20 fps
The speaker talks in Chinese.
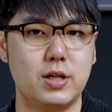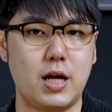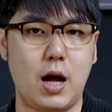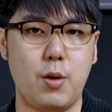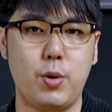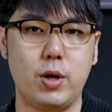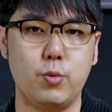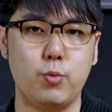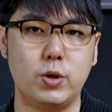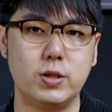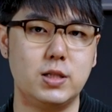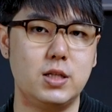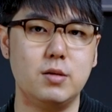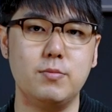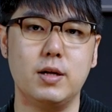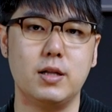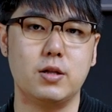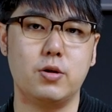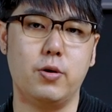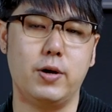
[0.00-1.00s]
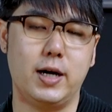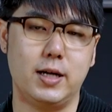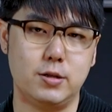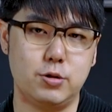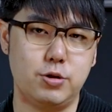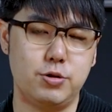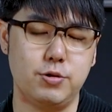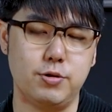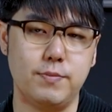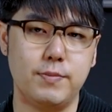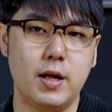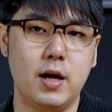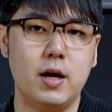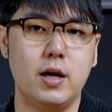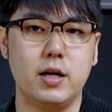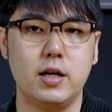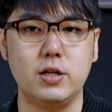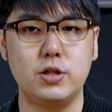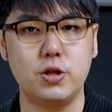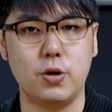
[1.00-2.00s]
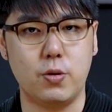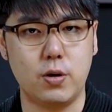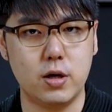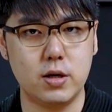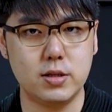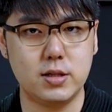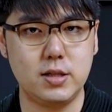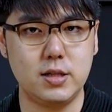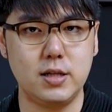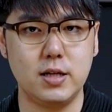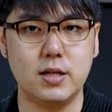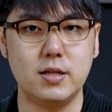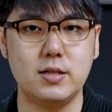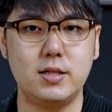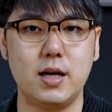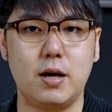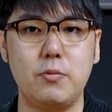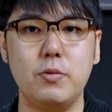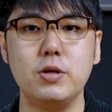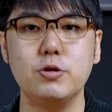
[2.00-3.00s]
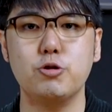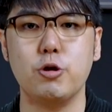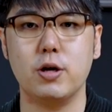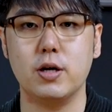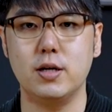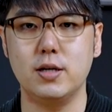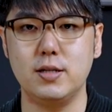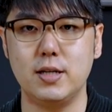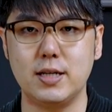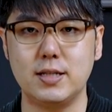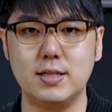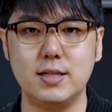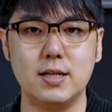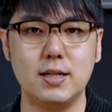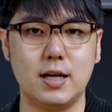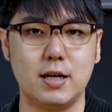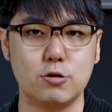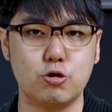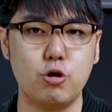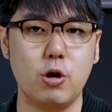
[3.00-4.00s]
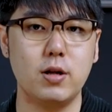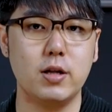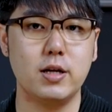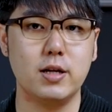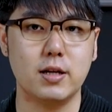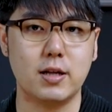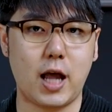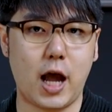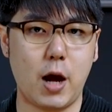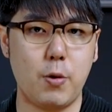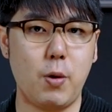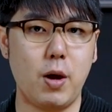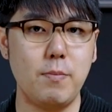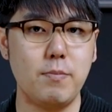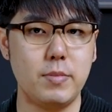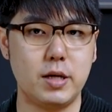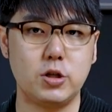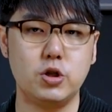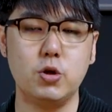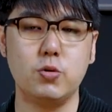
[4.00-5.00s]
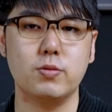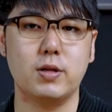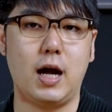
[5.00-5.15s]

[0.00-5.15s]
台湾的文青们都很爱去。1927年，蒋渭水和林献堂创立的台湾民众